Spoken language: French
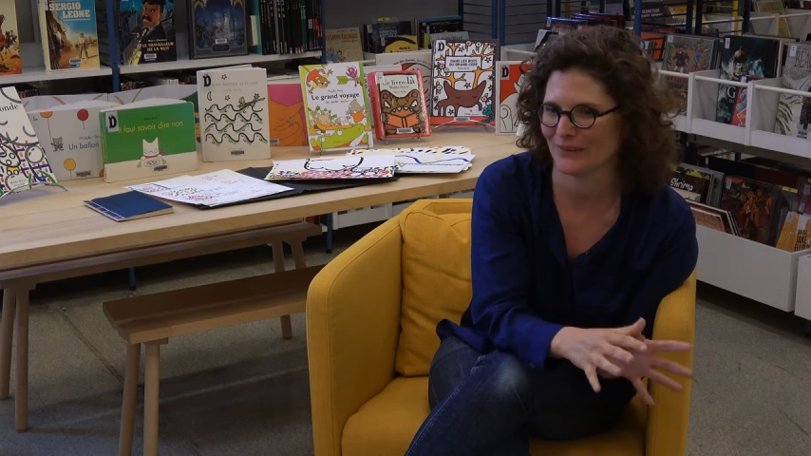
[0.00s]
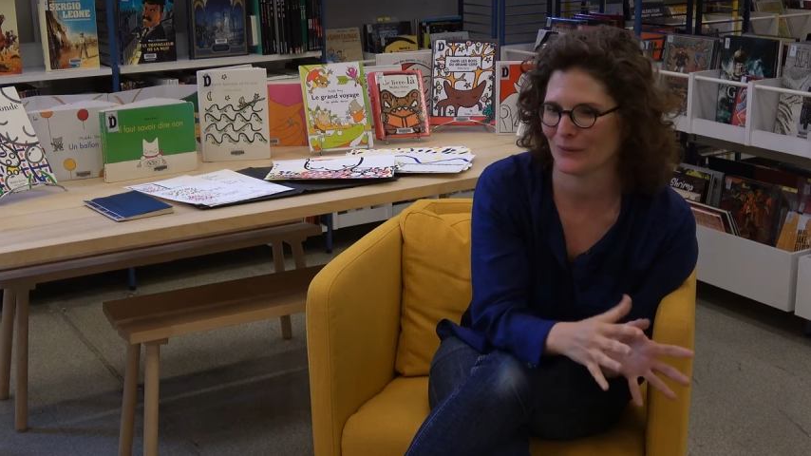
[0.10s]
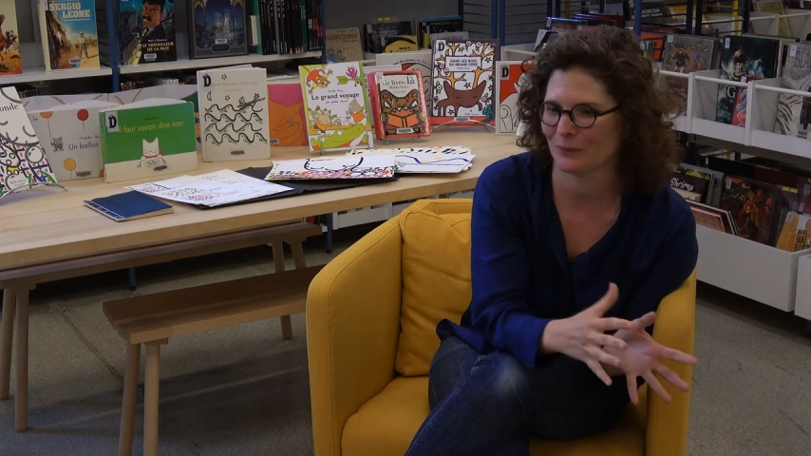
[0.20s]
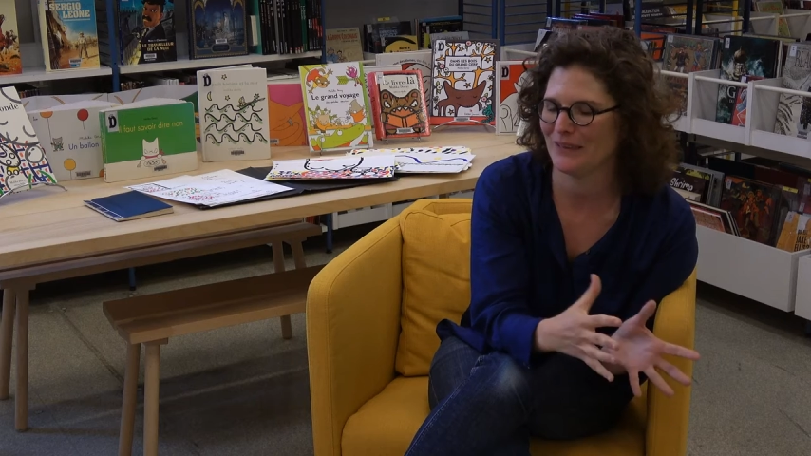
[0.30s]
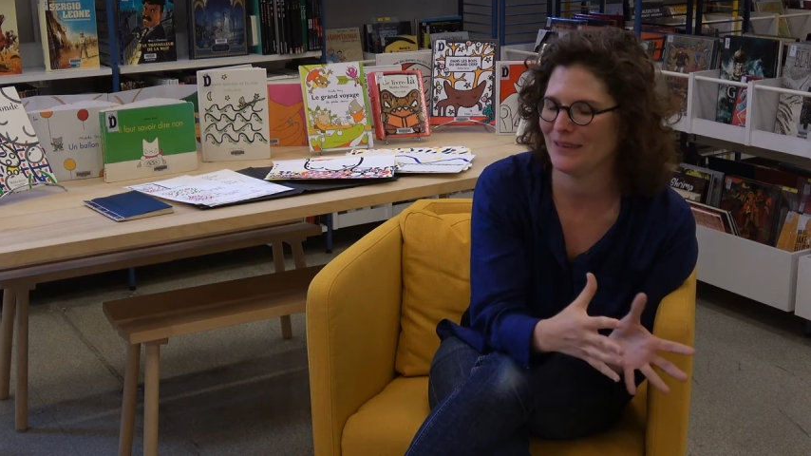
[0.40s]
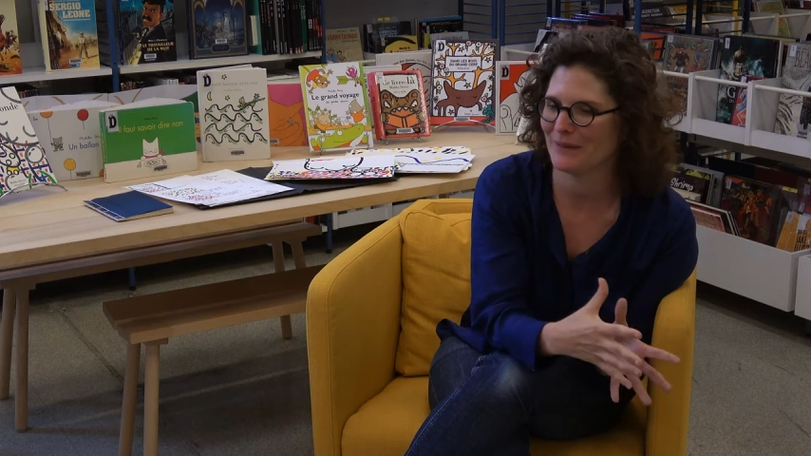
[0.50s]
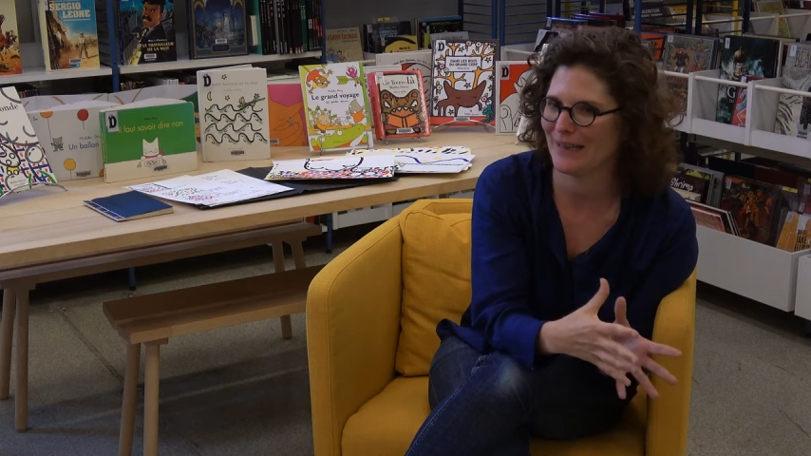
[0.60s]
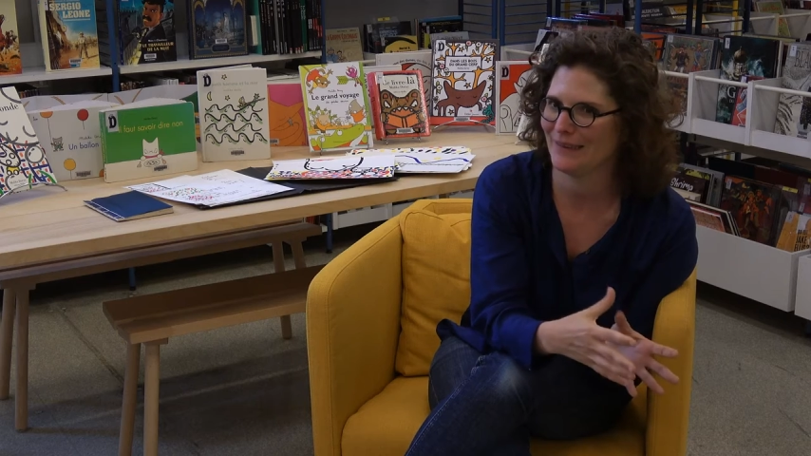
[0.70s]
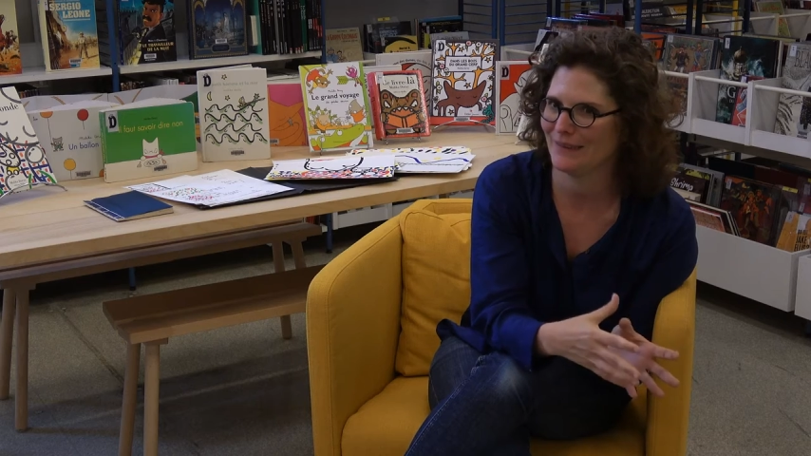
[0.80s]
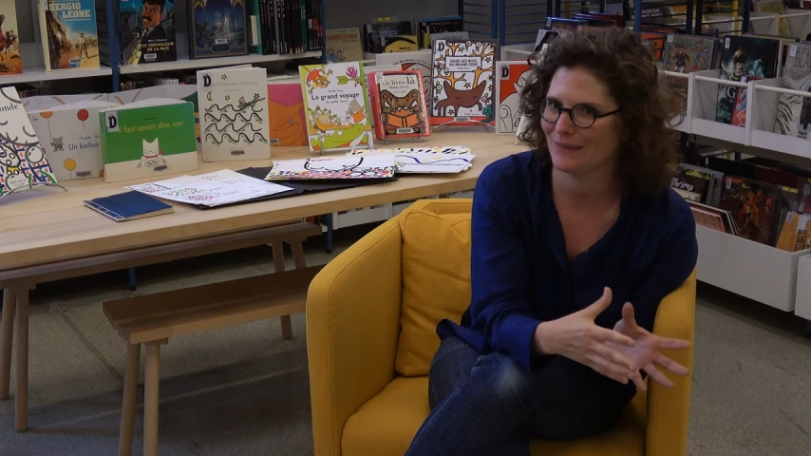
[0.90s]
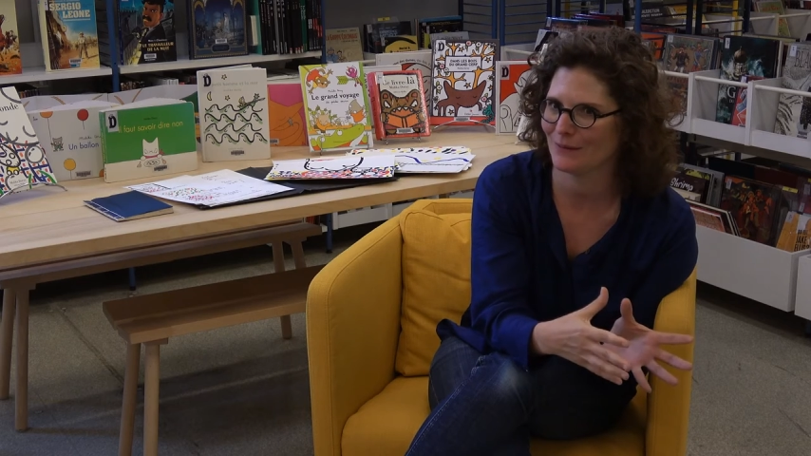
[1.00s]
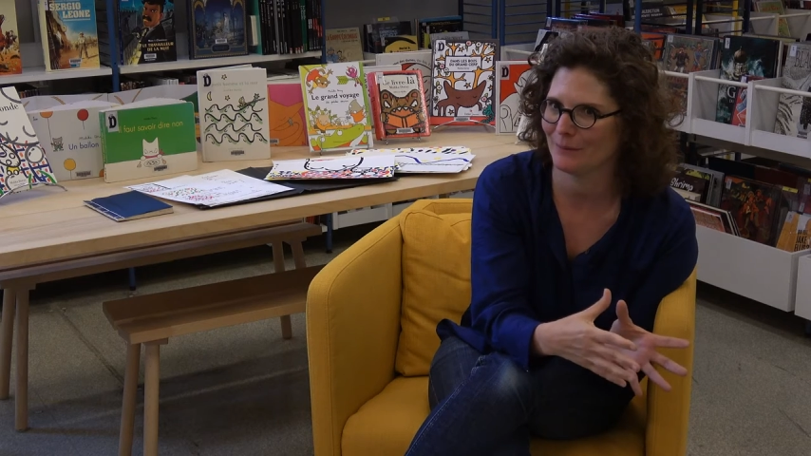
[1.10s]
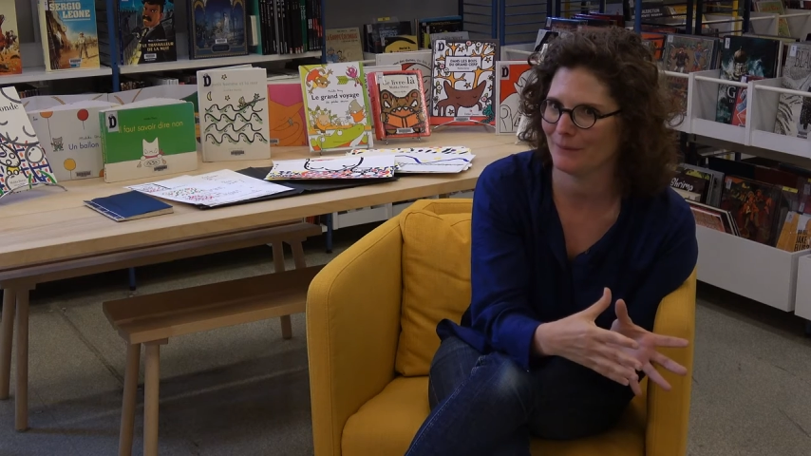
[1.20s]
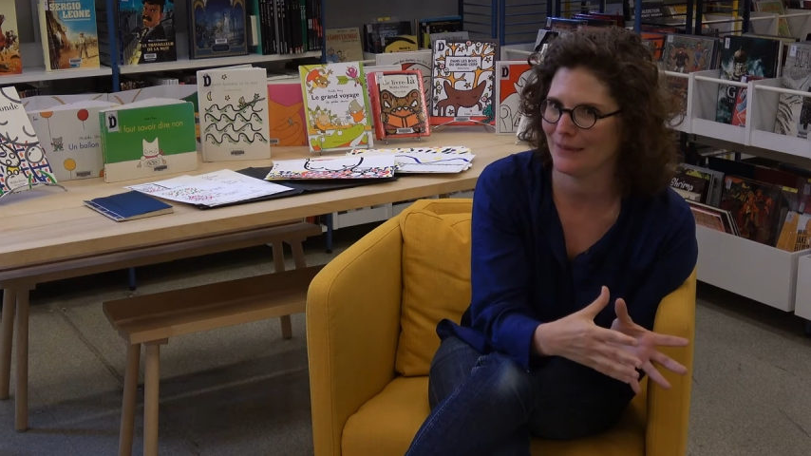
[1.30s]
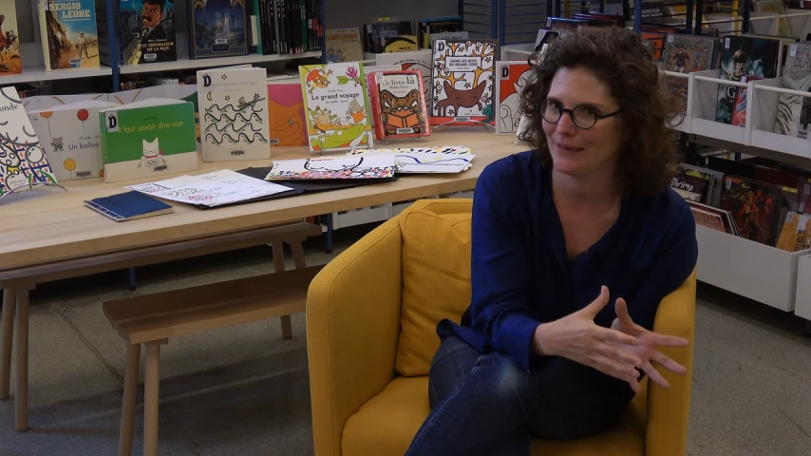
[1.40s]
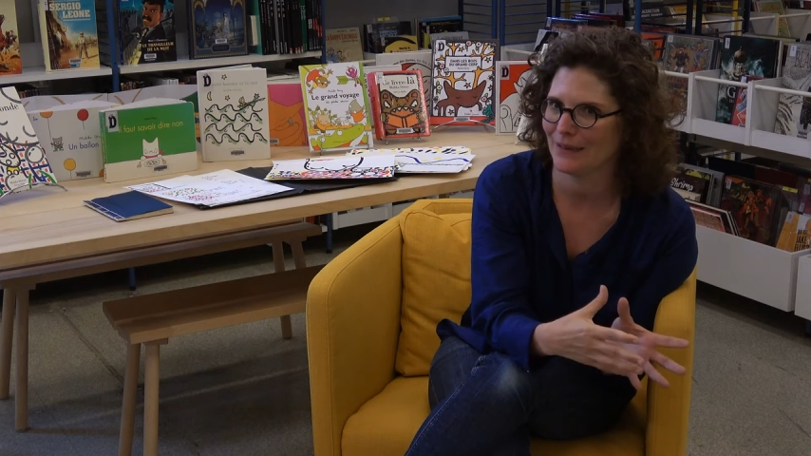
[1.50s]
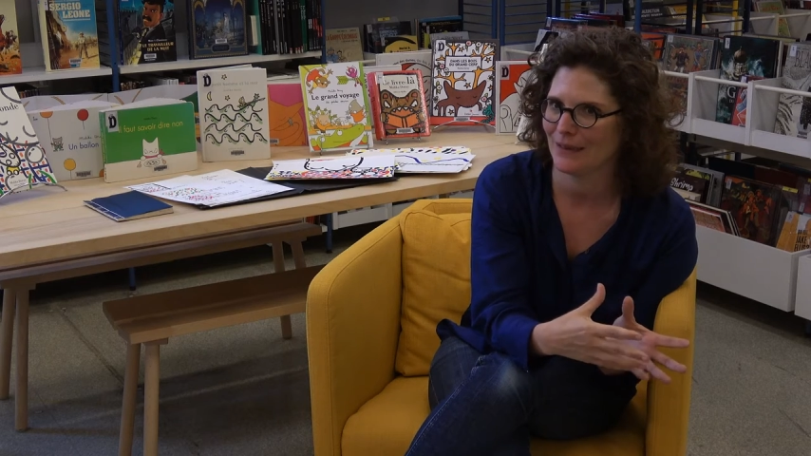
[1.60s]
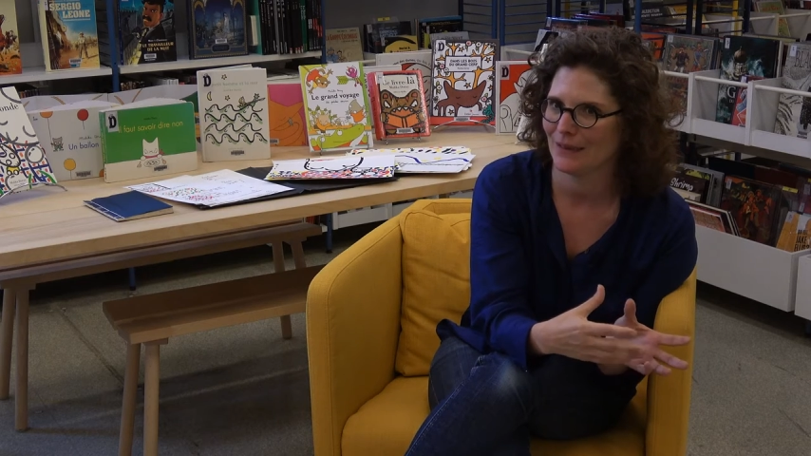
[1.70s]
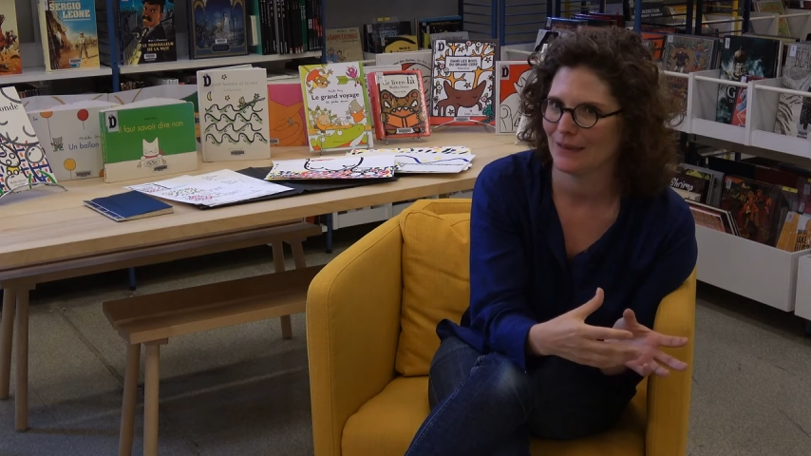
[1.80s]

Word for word: ils sont minimalistes, mais